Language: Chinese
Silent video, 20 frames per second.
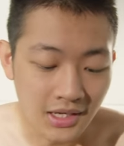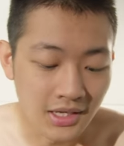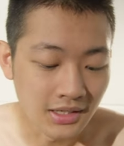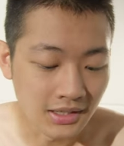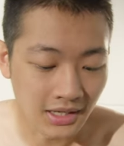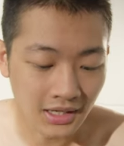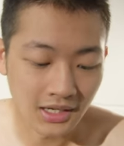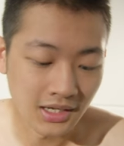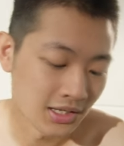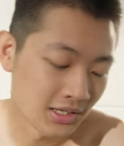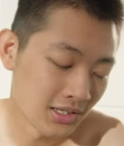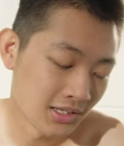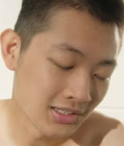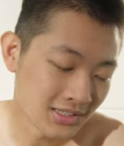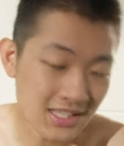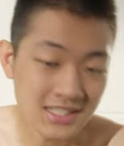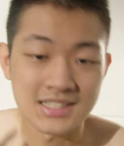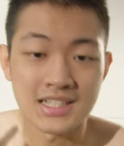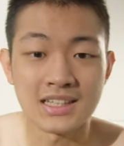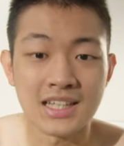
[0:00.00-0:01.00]
那
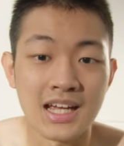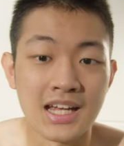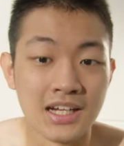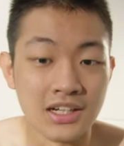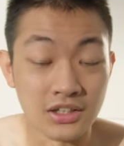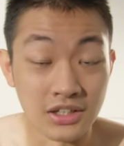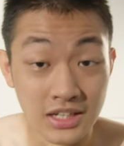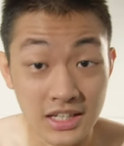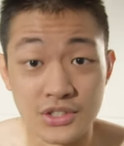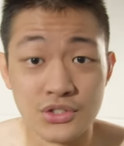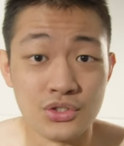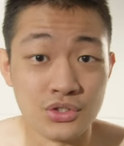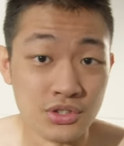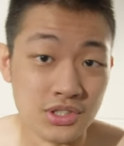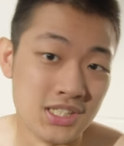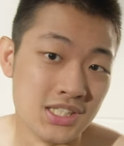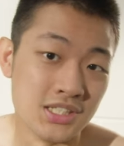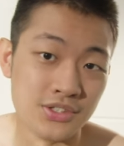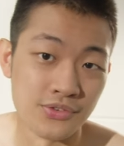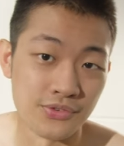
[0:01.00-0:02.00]
大家带的零食
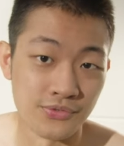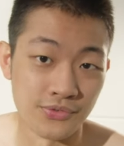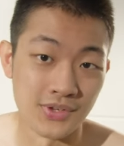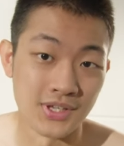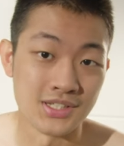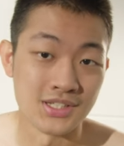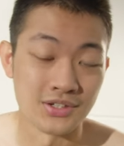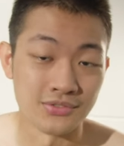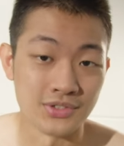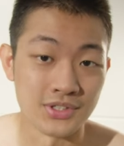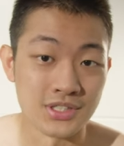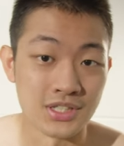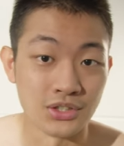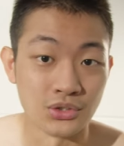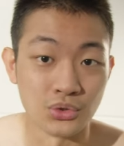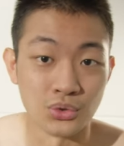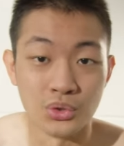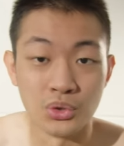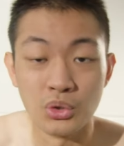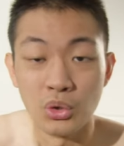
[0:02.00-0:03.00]
其实非常非常
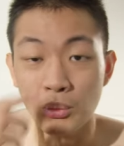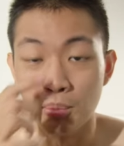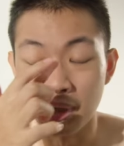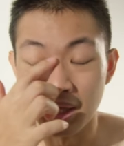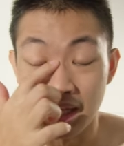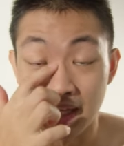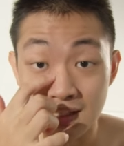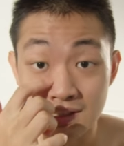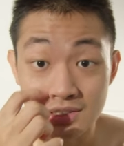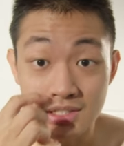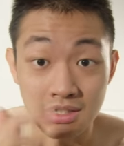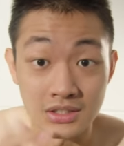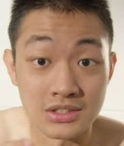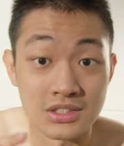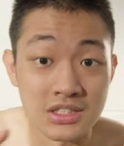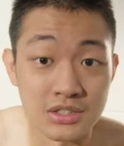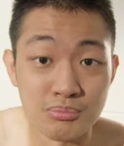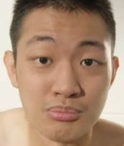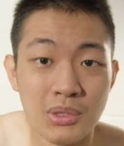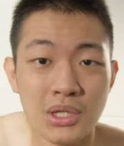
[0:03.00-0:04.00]
多，因为我们营上
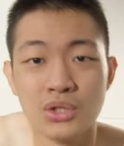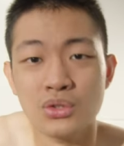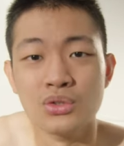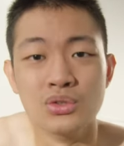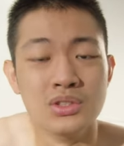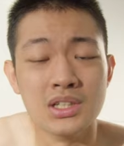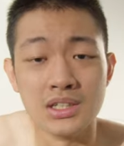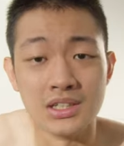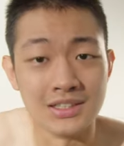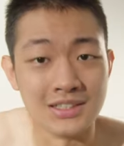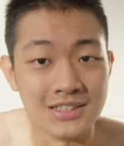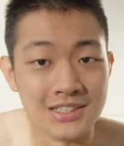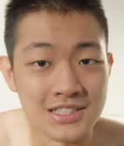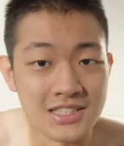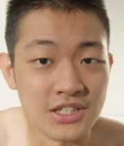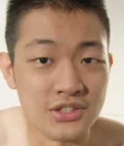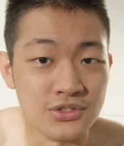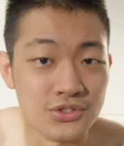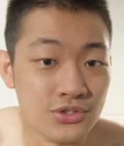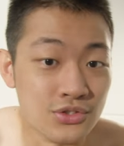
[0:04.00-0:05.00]
是没有任何
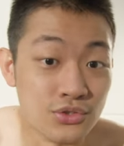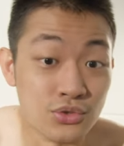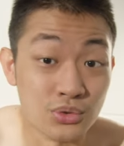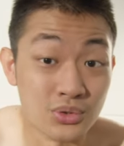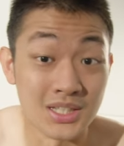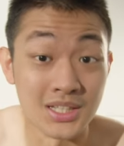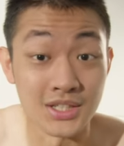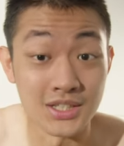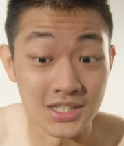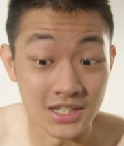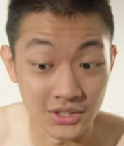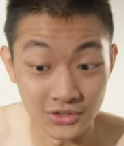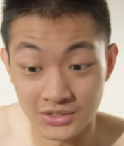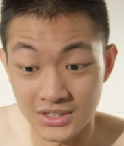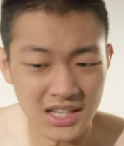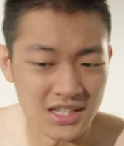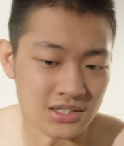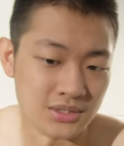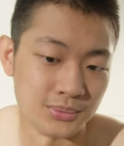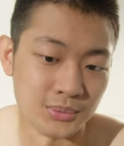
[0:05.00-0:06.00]
限制，说你想要
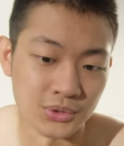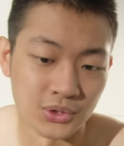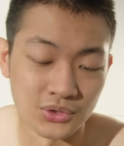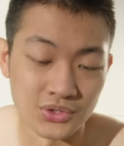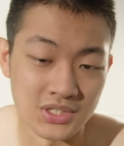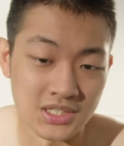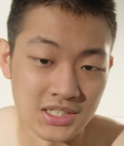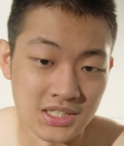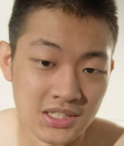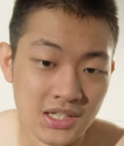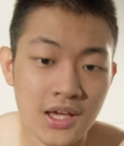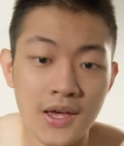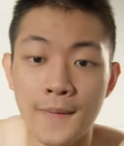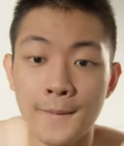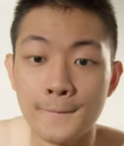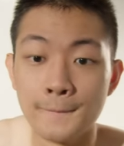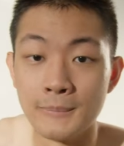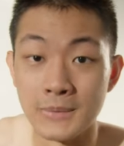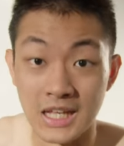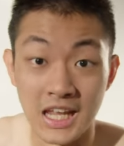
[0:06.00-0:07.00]
带什么东西
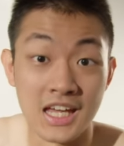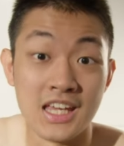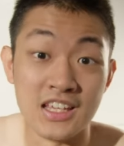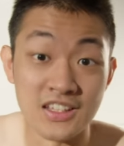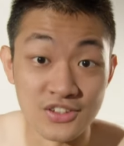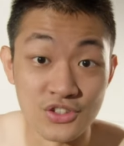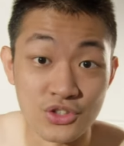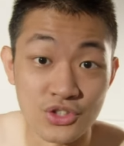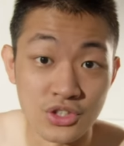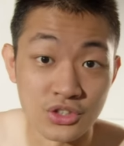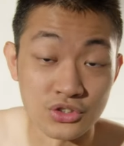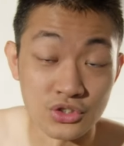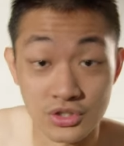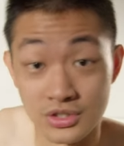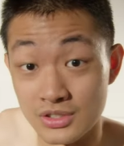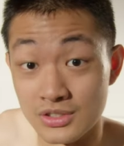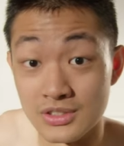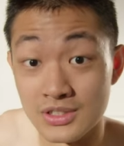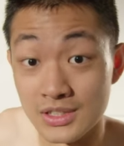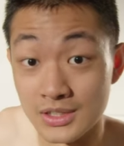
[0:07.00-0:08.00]
来营上
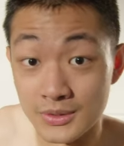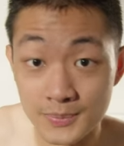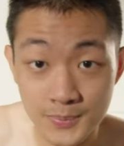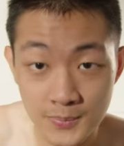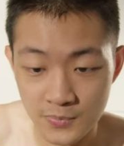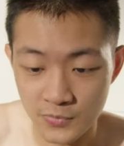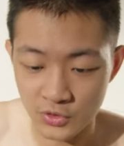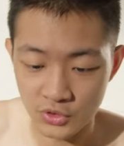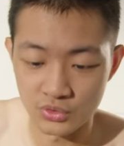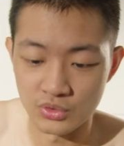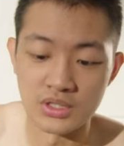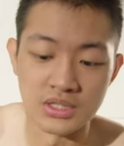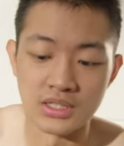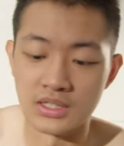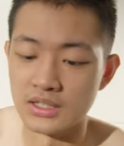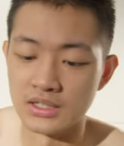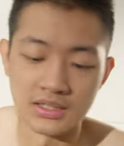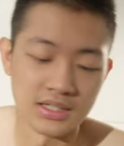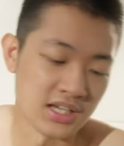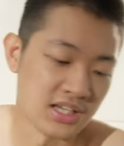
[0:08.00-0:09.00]
吃的，所以你
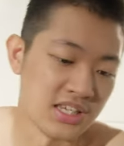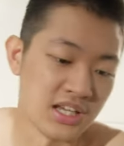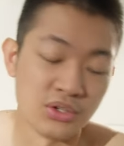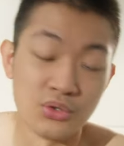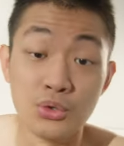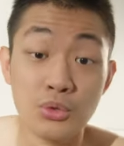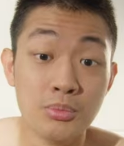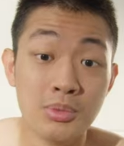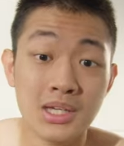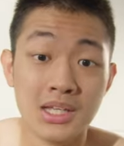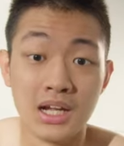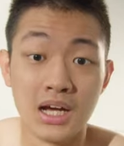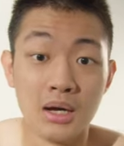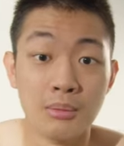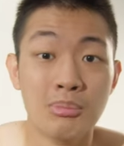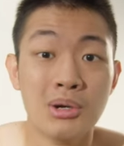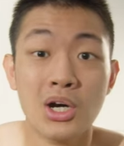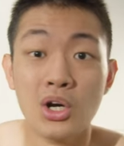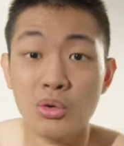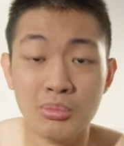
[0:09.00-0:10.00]
可以带洋芋片啊、
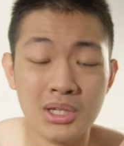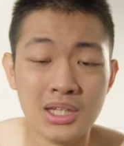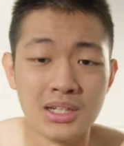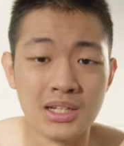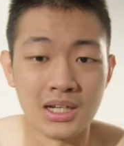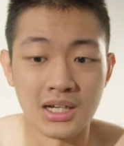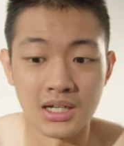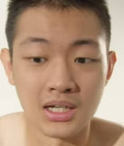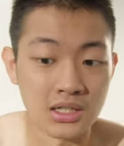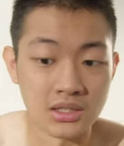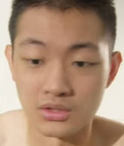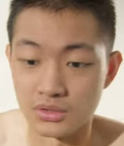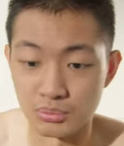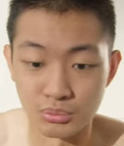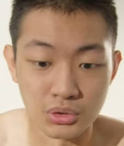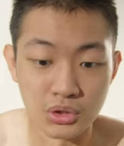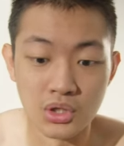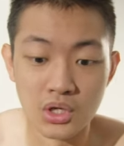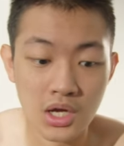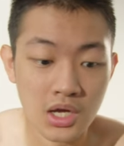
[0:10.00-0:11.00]
泡面啊、什
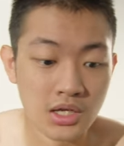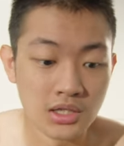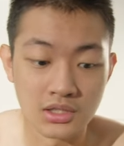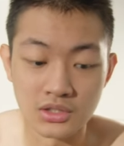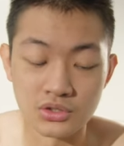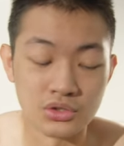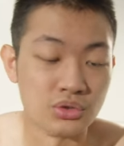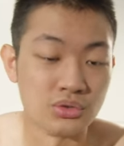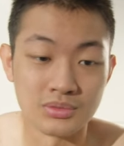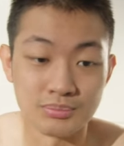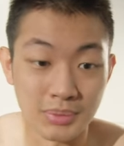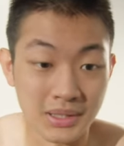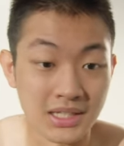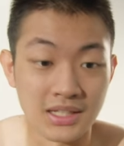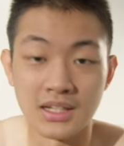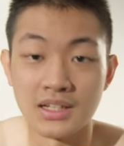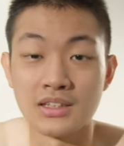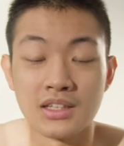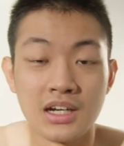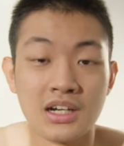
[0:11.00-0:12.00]
么各种饼
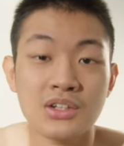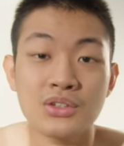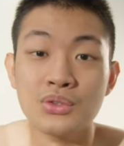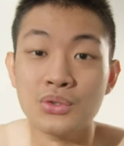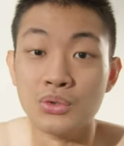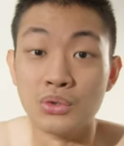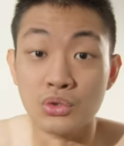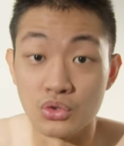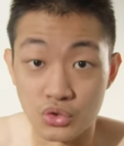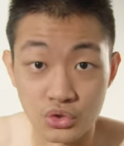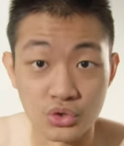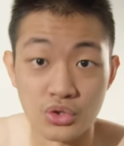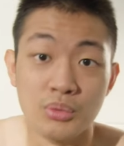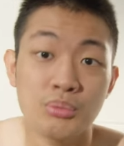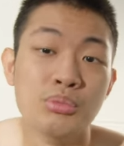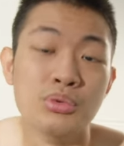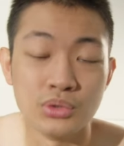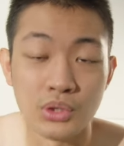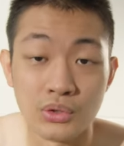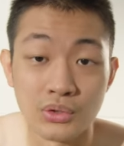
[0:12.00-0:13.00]
干、糖果，全
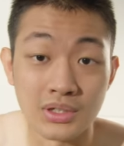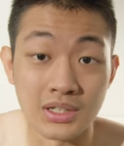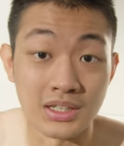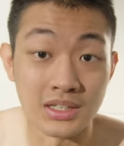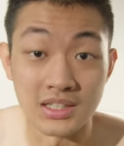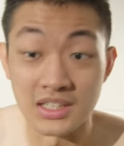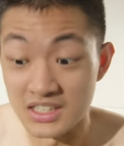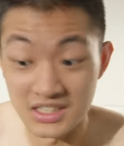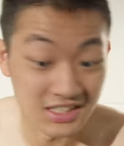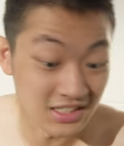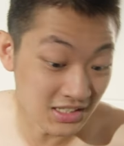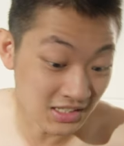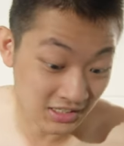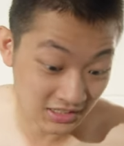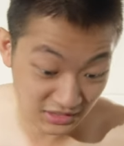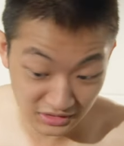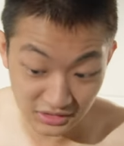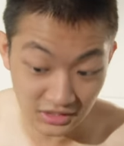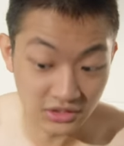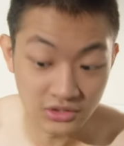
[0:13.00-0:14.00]
部都可以，你
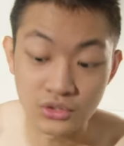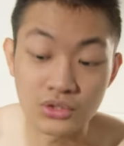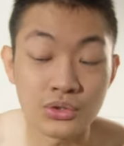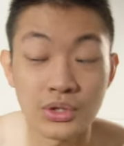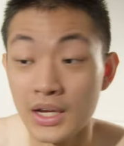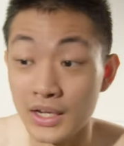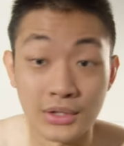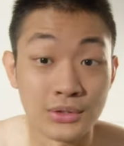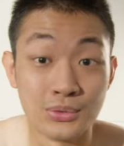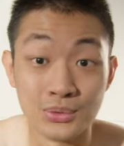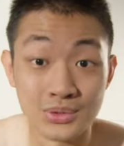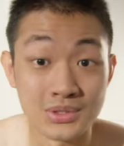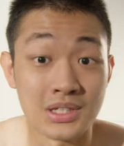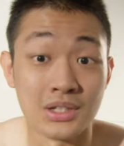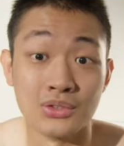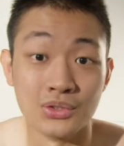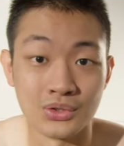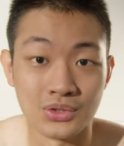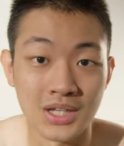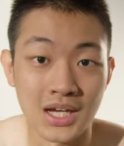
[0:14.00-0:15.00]
能带多少
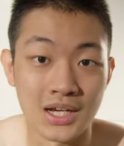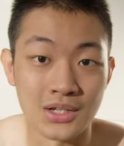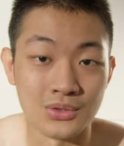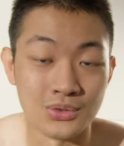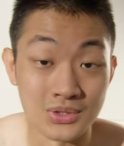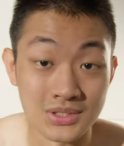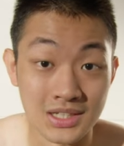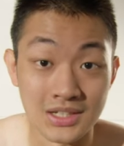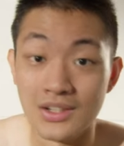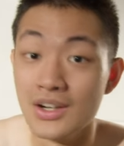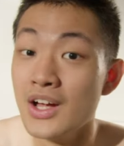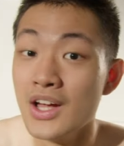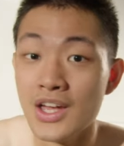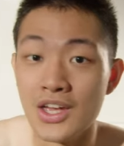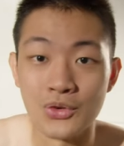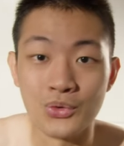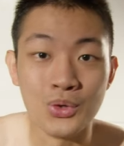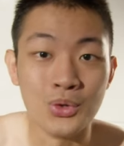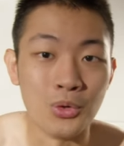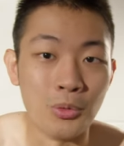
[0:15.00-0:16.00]
都带多少。
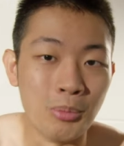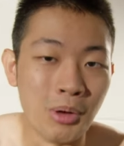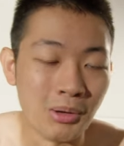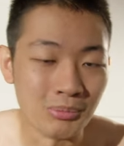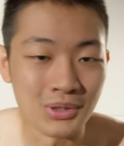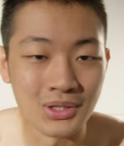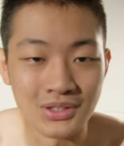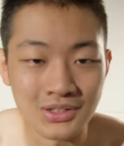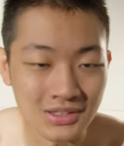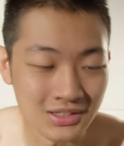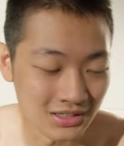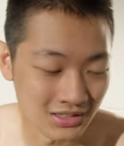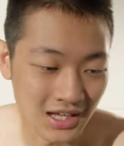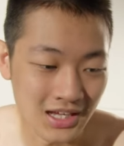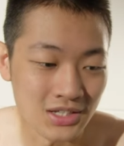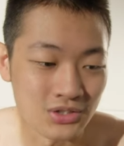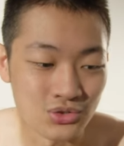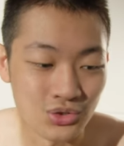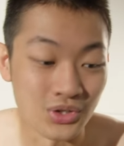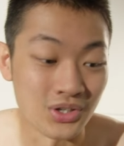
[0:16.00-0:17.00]
因为我旁边那
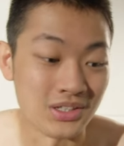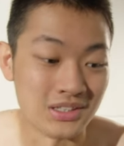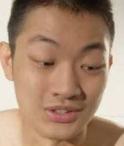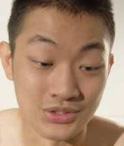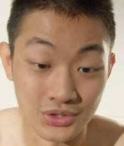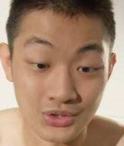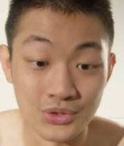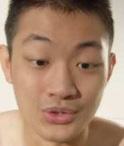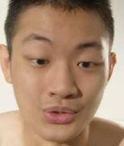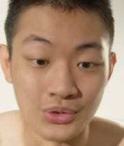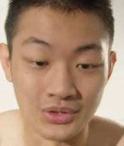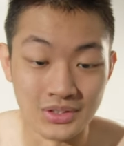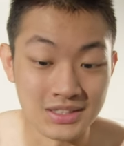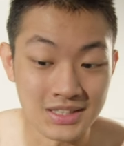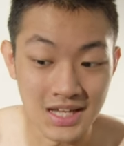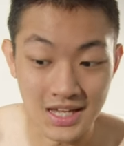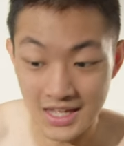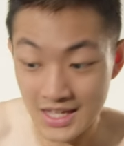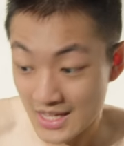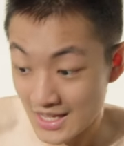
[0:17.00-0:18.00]
一床呢，就有人
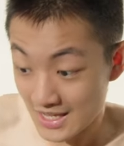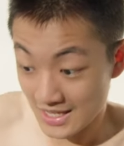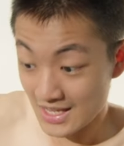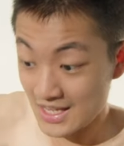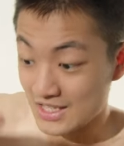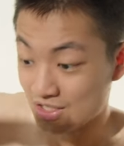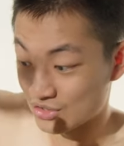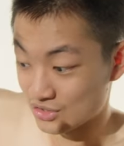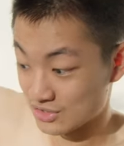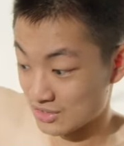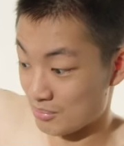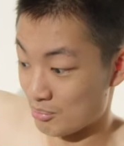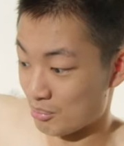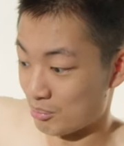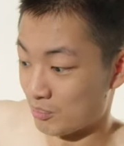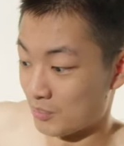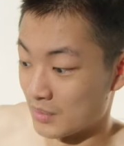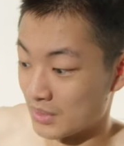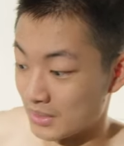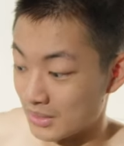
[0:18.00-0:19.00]
带一
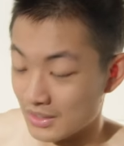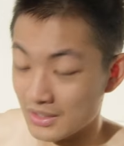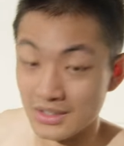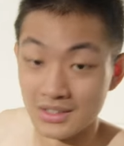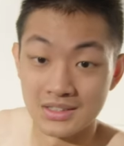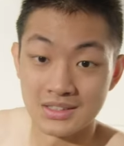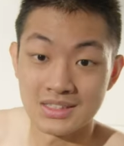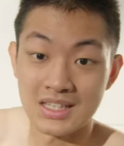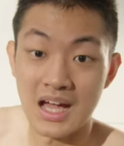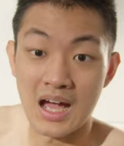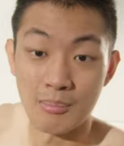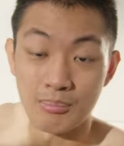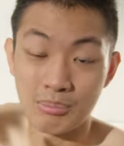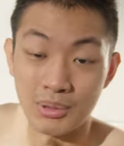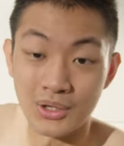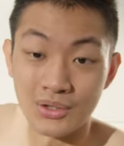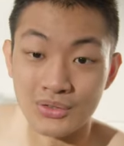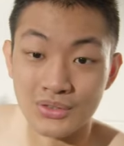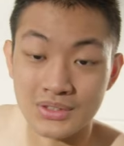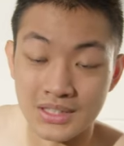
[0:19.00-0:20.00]
整个大
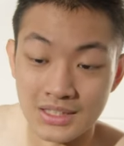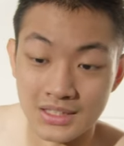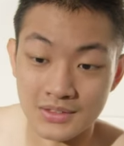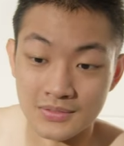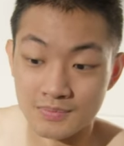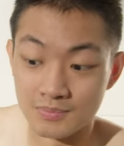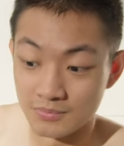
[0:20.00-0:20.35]
包的。